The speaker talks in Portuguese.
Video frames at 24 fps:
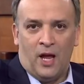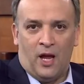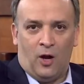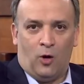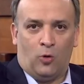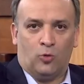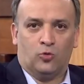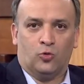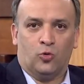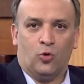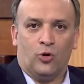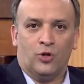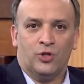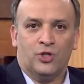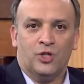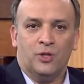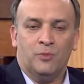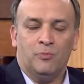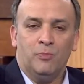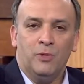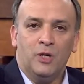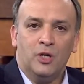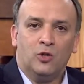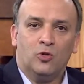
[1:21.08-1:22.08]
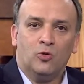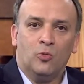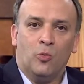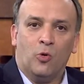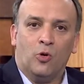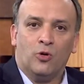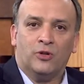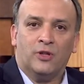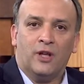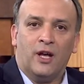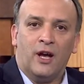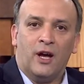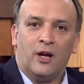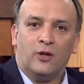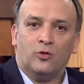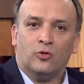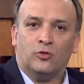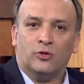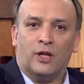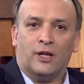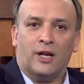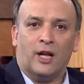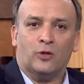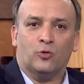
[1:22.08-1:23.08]
É autor de Mito Moderno
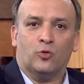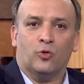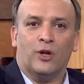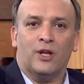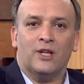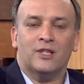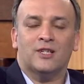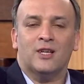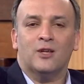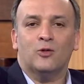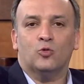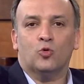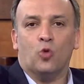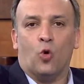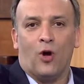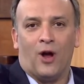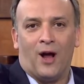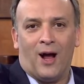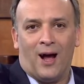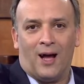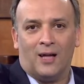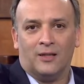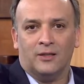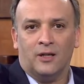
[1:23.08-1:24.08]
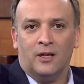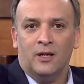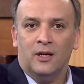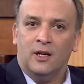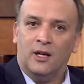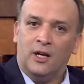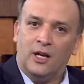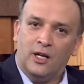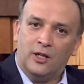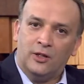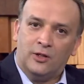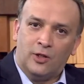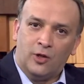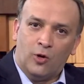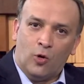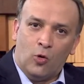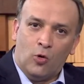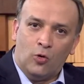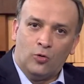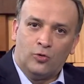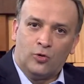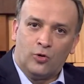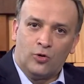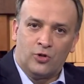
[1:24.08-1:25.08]
da Natureza Intocada, entre
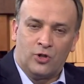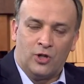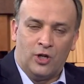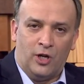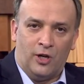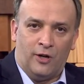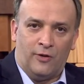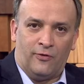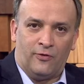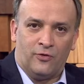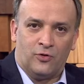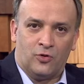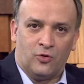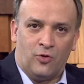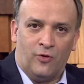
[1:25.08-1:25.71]
outros livros.